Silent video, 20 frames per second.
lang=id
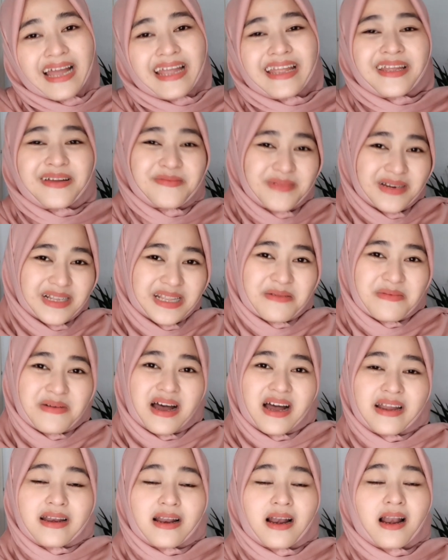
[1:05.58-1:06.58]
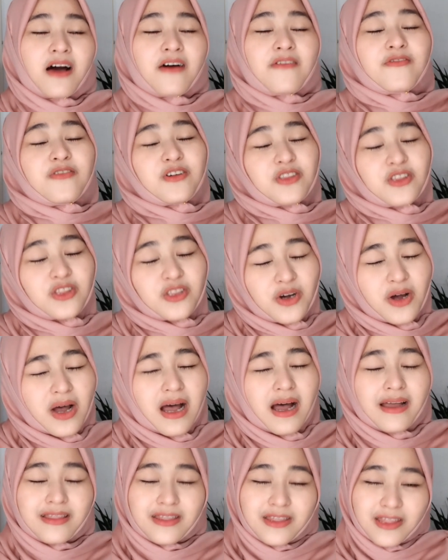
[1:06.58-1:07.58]
Yang pertama adalah foto
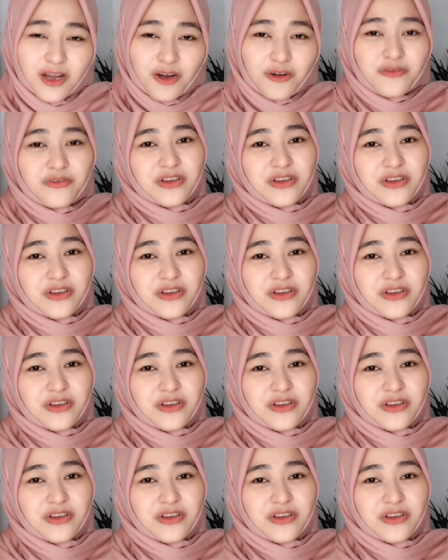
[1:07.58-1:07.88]
atau